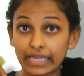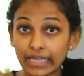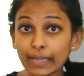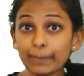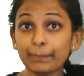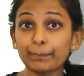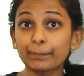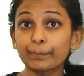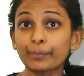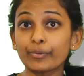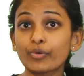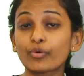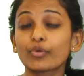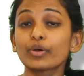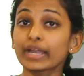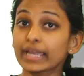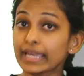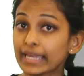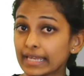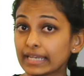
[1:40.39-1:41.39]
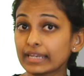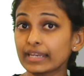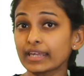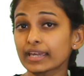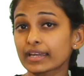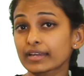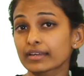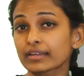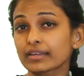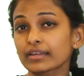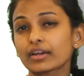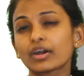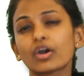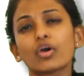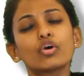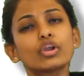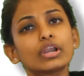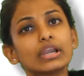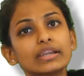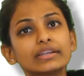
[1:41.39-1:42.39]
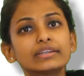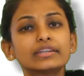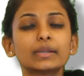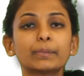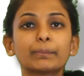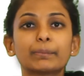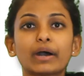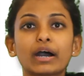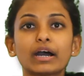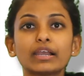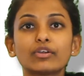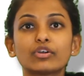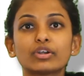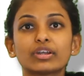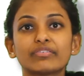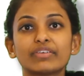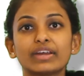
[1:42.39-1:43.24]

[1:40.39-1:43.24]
இப்போது இன்றைக்கு ஒரு லிட்டர் பாலோட